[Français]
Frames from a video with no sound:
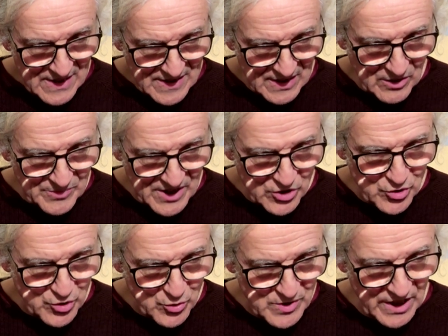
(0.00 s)
C'est comme ça que
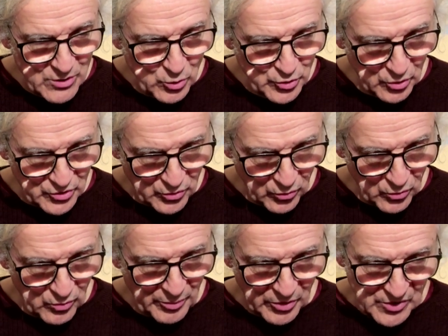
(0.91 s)
je suis allé au
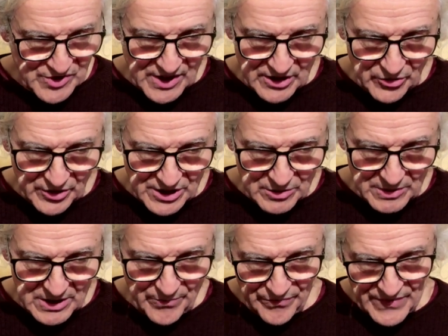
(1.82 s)
Danton pendant cinq ans et
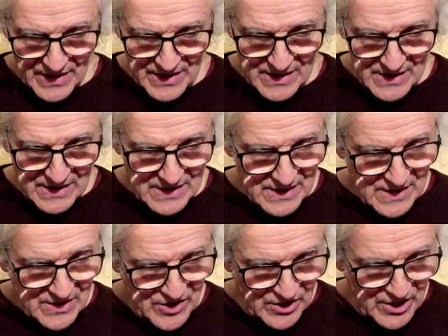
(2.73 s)
demi.
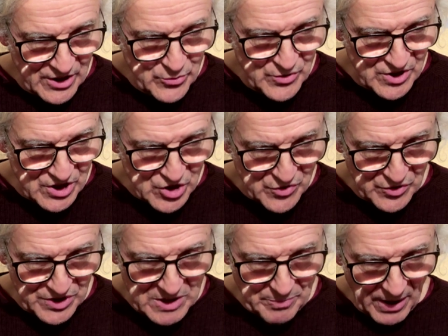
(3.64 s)
C'était l'usine, je
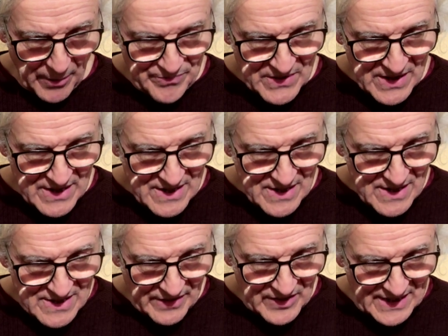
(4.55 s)
vous dis pas.
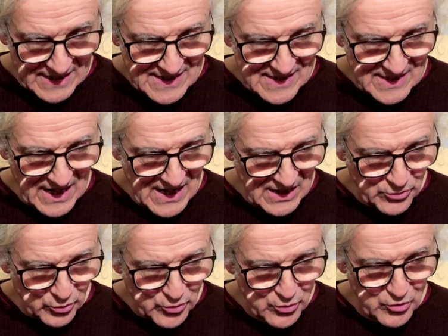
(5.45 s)
Il y avait quatre
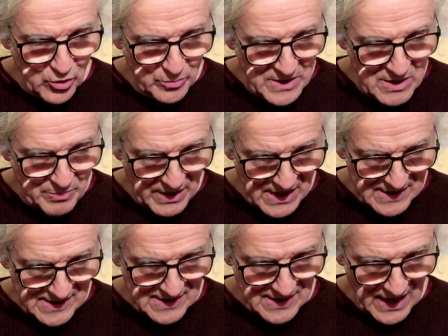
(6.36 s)
salles, dont une de mille
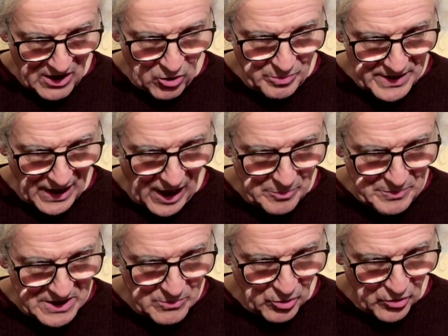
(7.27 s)
places, à remplir
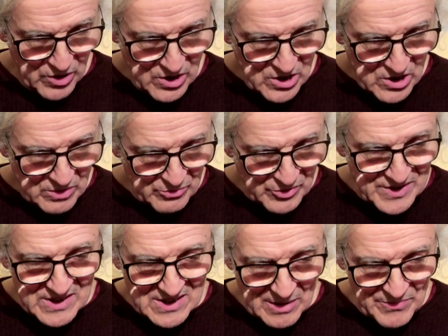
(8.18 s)
rapidement. Mon
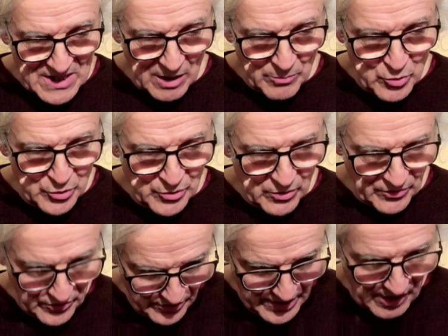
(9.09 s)
système nerveux,
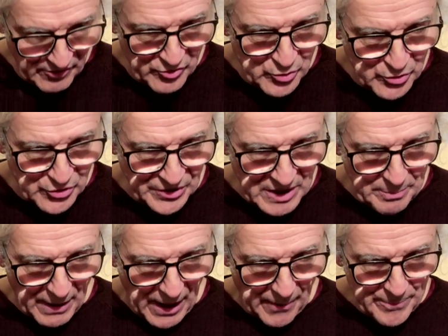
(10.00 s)
nerveux ne tenait
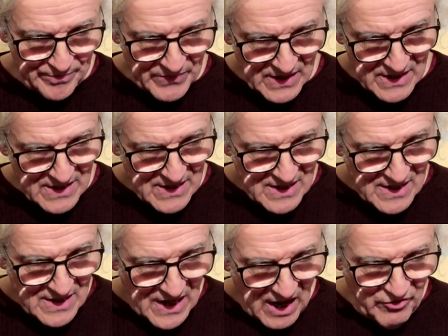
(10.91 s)
pas.
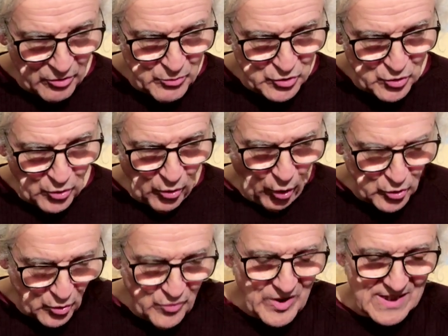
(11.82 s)
Avant de me
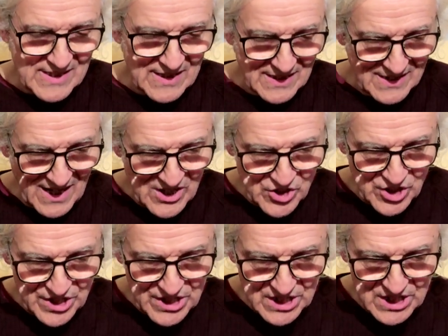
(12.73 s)
retrouver à Sainte-Anne,
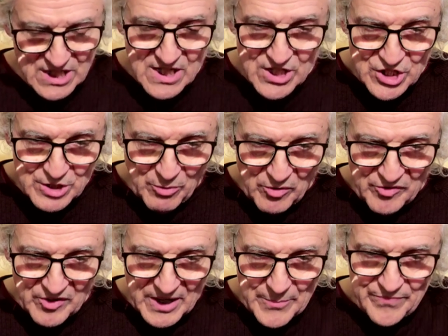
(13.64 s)
j'ai dit je m'en
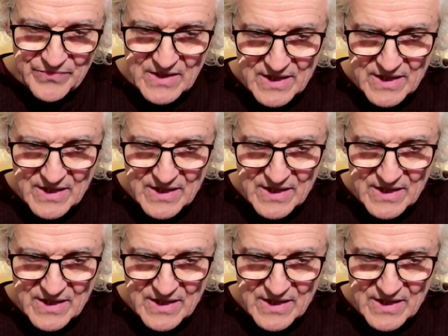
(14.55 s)
vais.